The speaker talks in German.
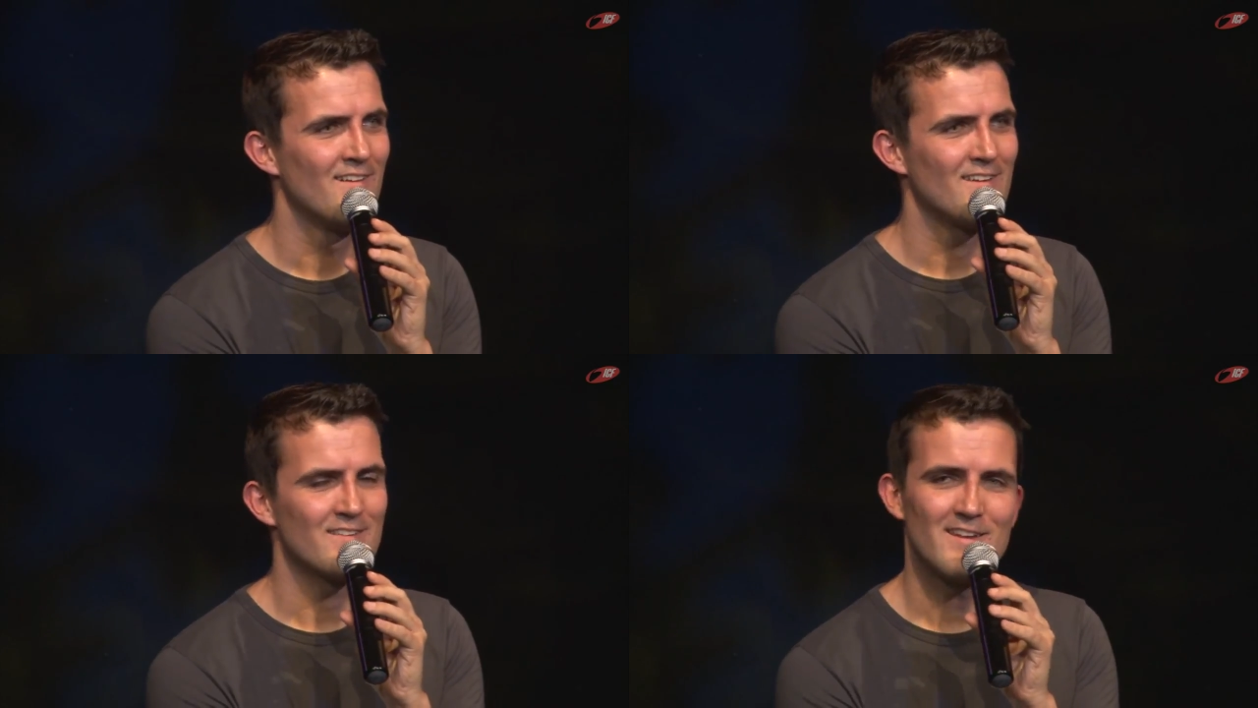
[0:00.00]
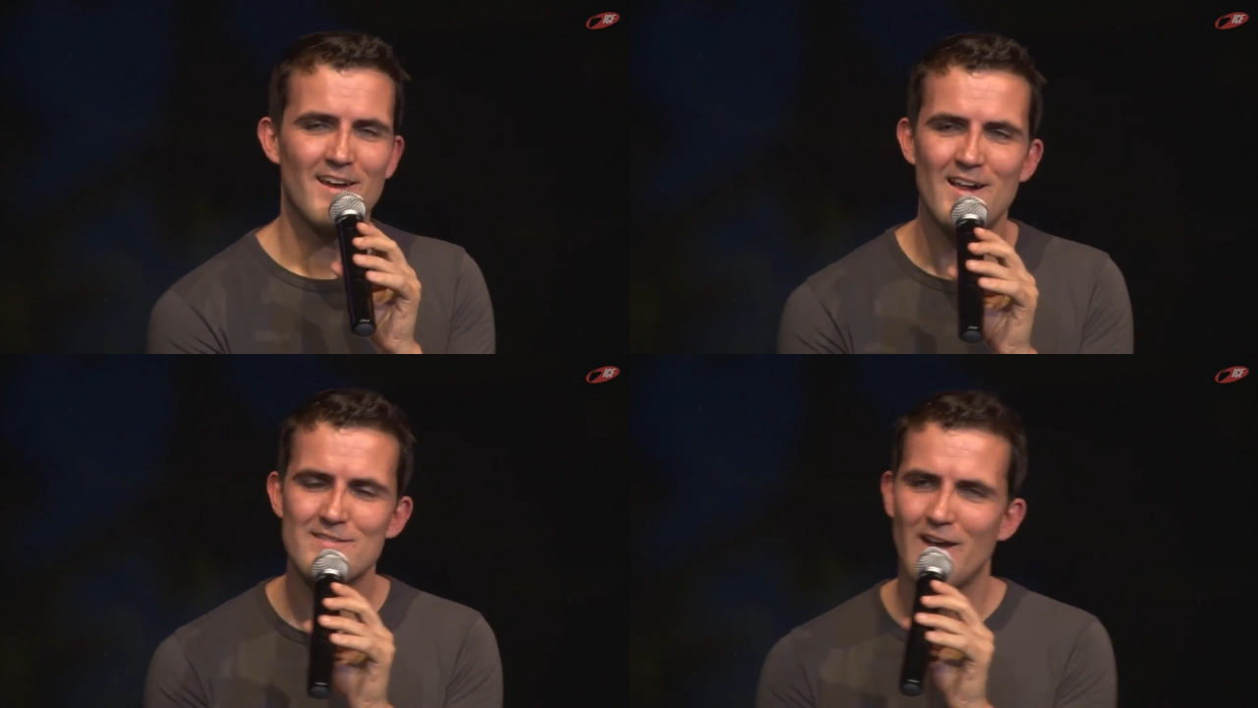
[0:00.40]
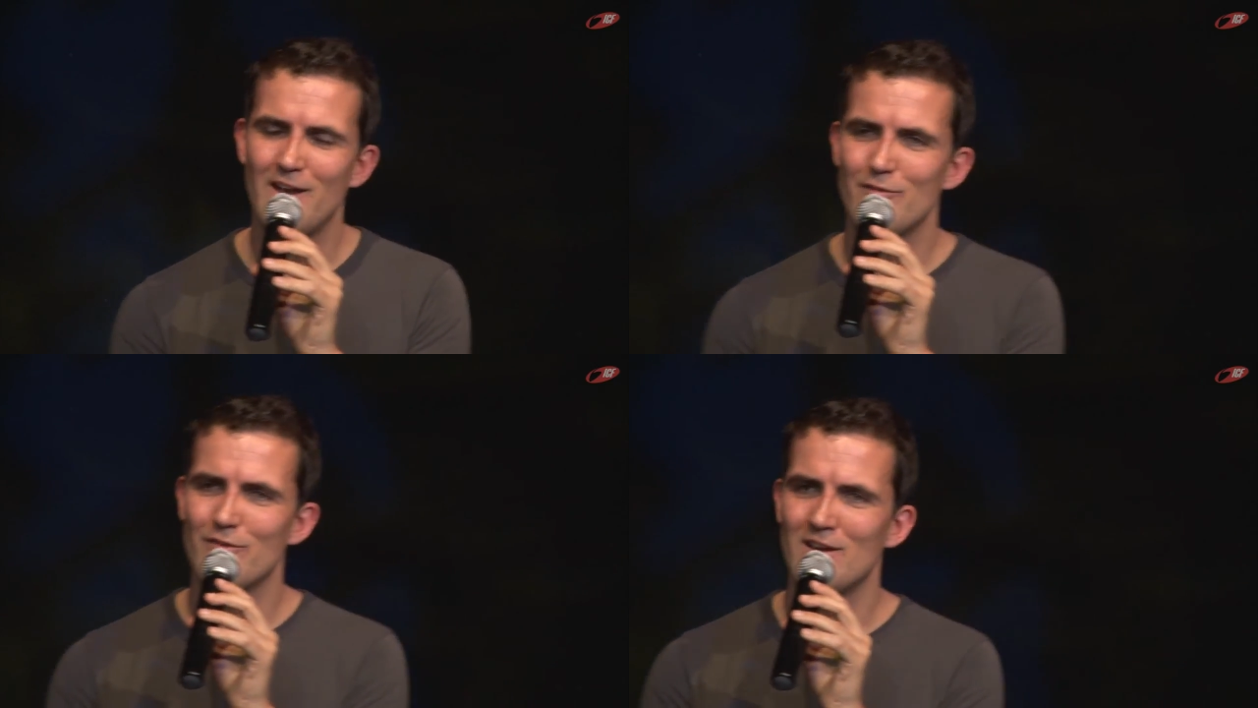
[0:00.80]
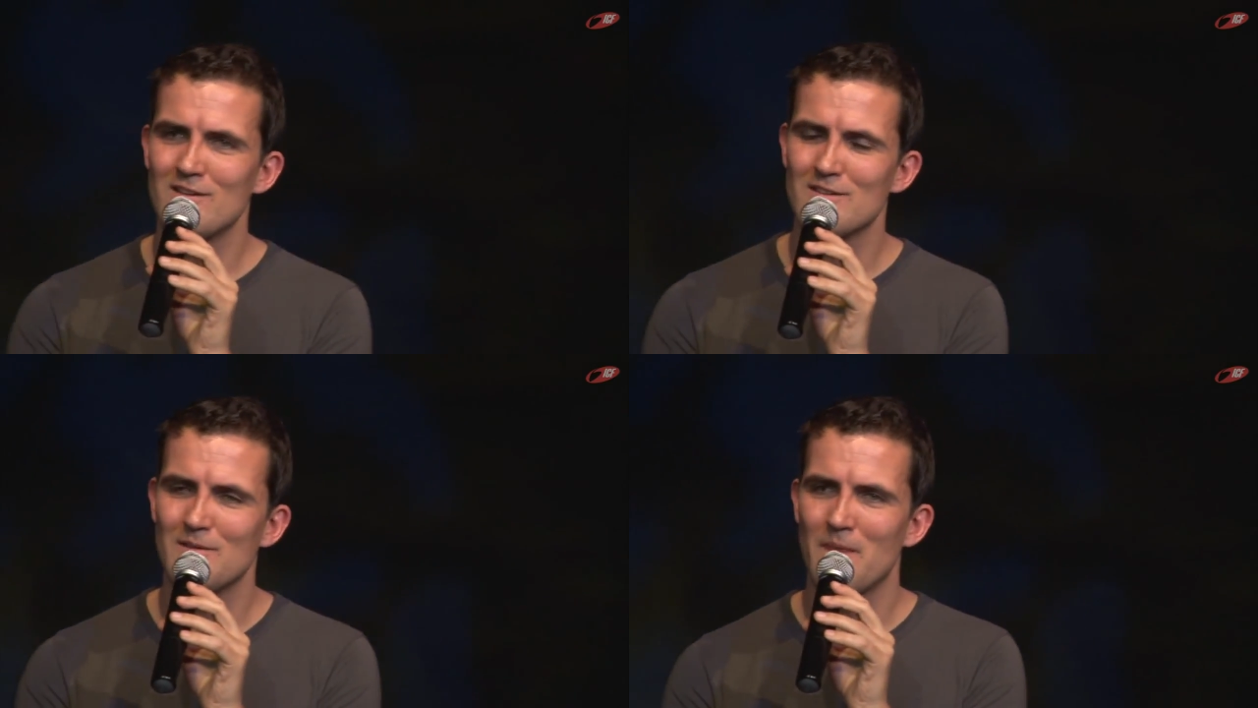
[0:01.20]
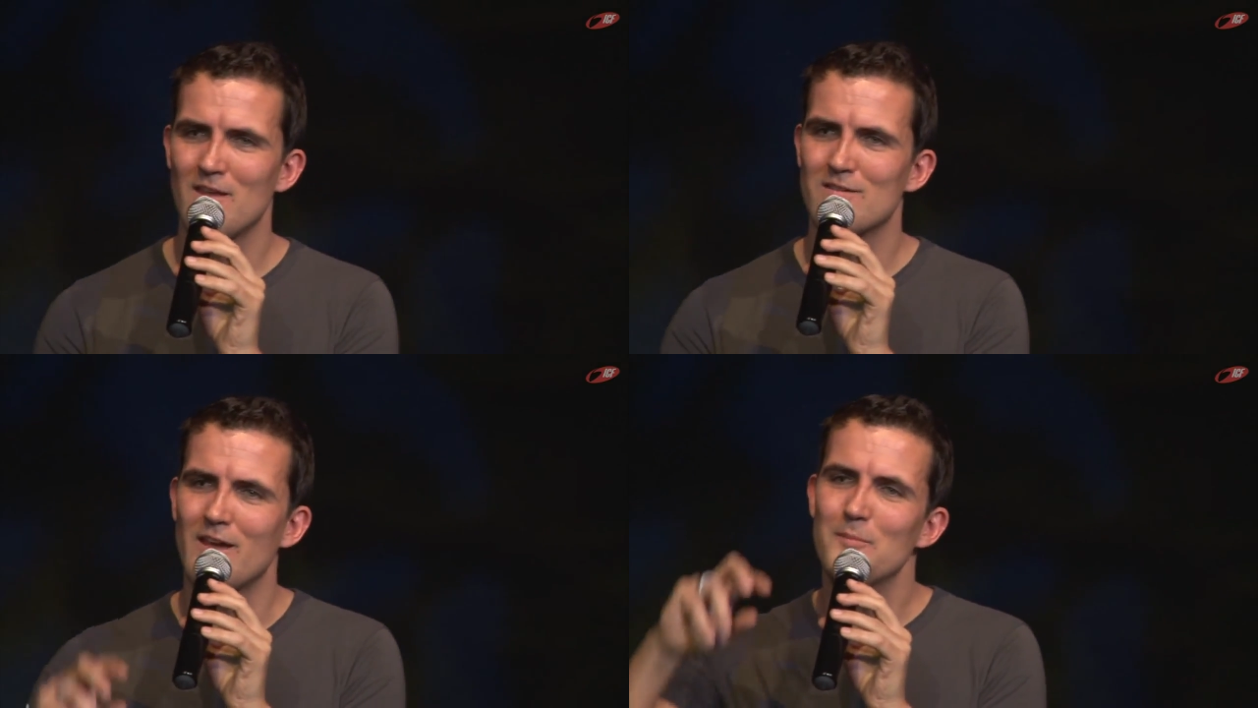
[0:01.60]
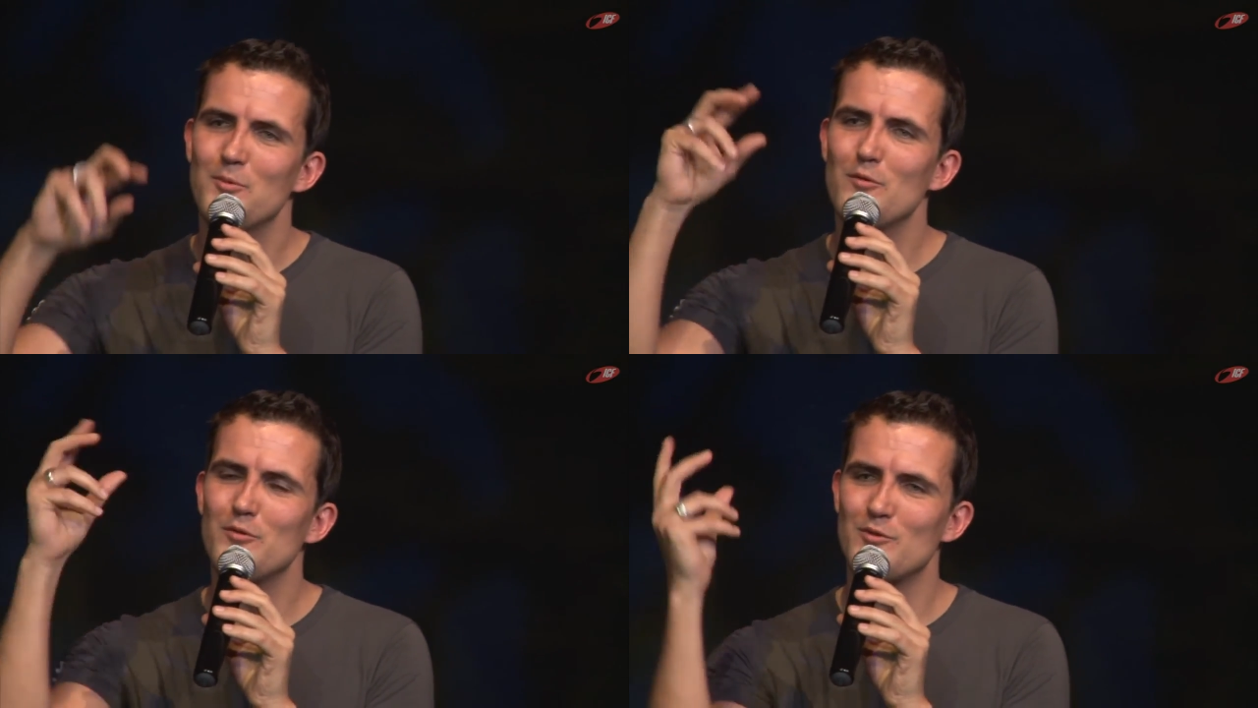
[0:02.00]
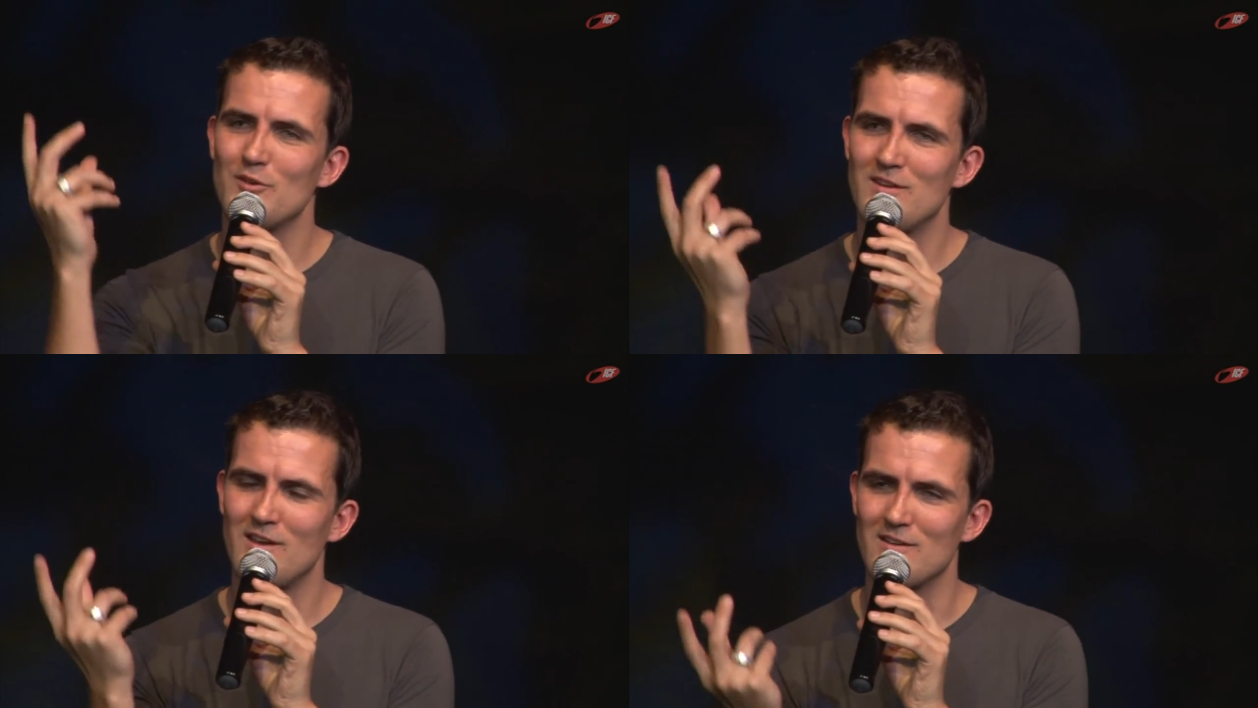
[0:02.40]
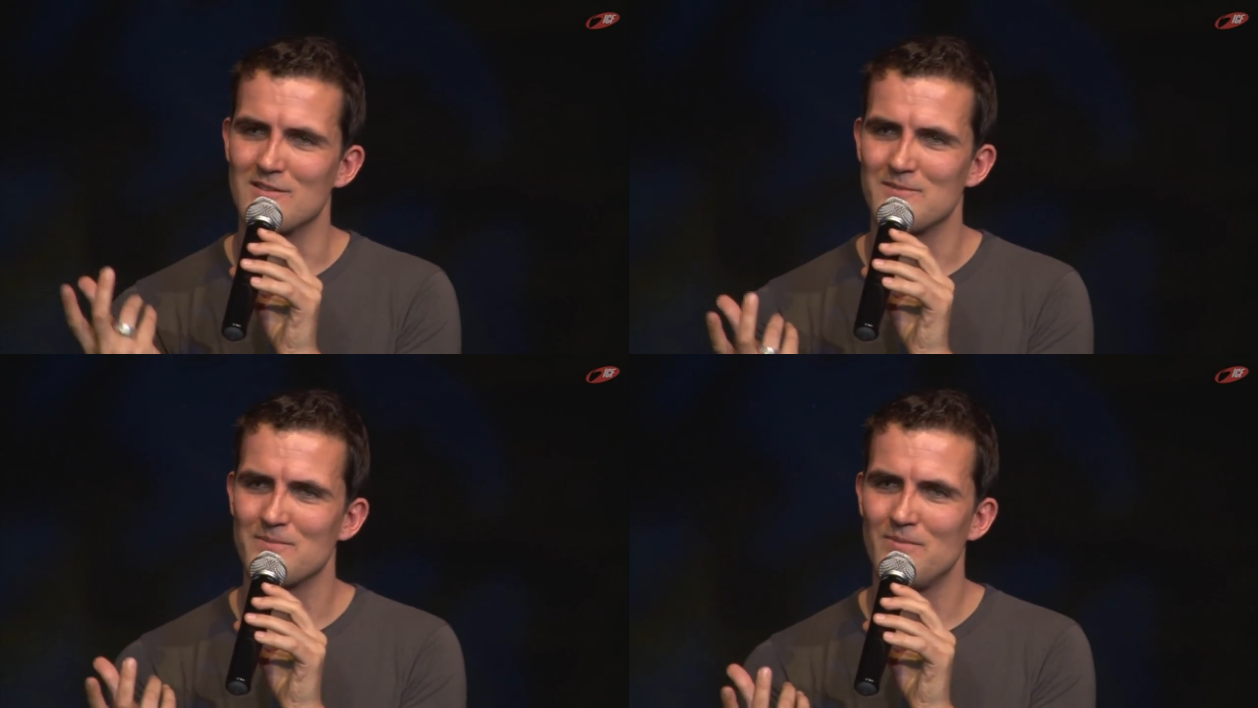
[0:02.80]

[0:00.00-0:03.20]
Dass jeder Einzelne anfängt, seine Berufung zu entdecken.